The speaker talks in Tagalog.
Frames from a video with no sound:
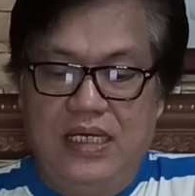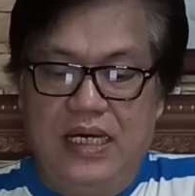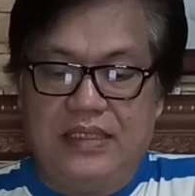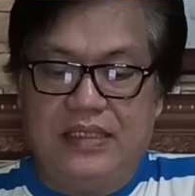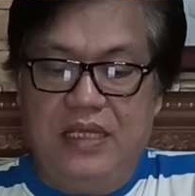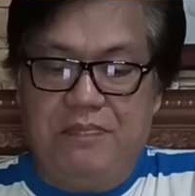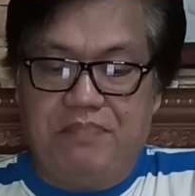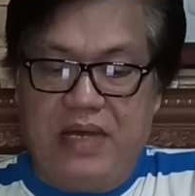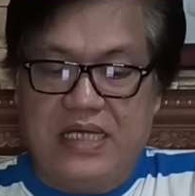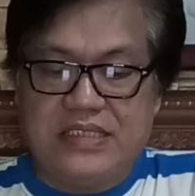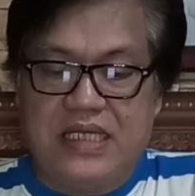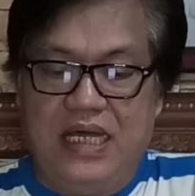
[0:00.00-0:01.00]
at
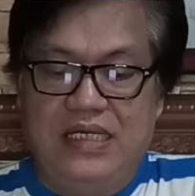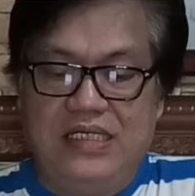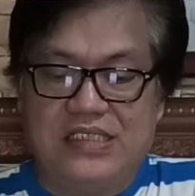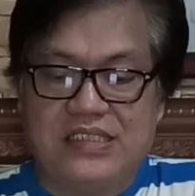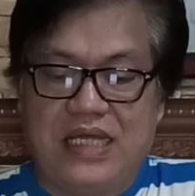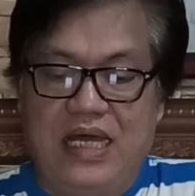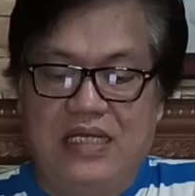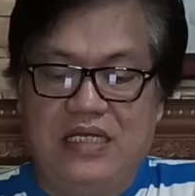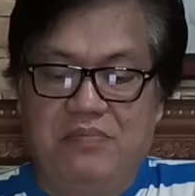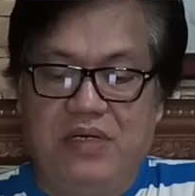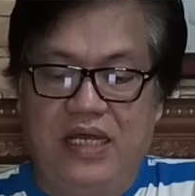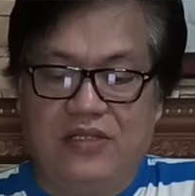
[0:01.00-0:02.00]
ipasa ang listahan
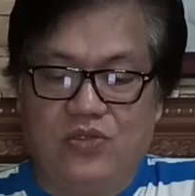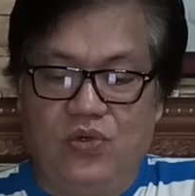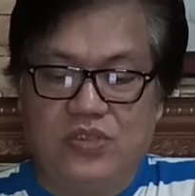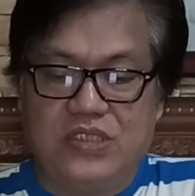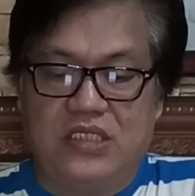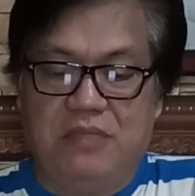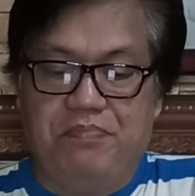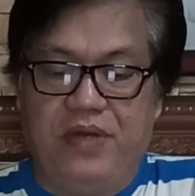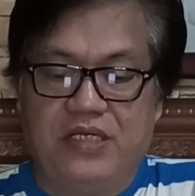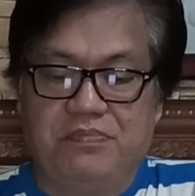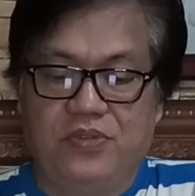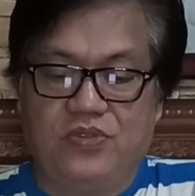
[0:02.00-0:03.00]
ng mga ito sa
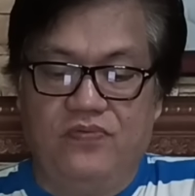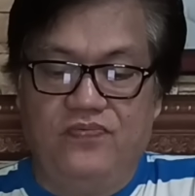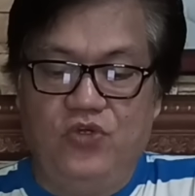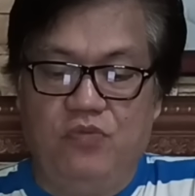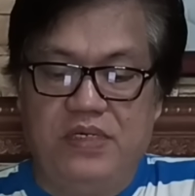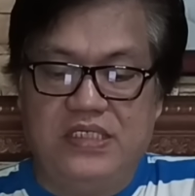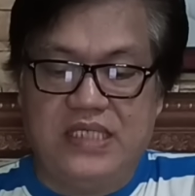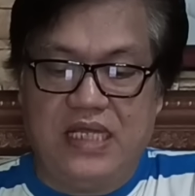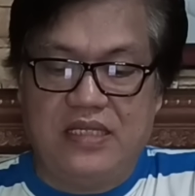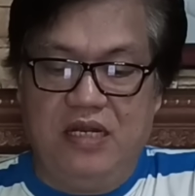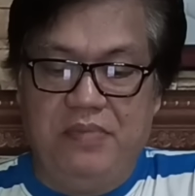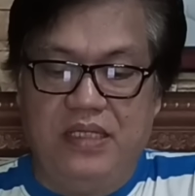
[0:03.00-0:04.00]
Department of Human
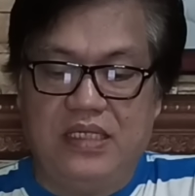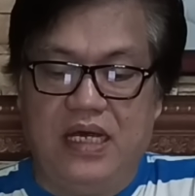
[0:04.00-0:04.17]
Settlement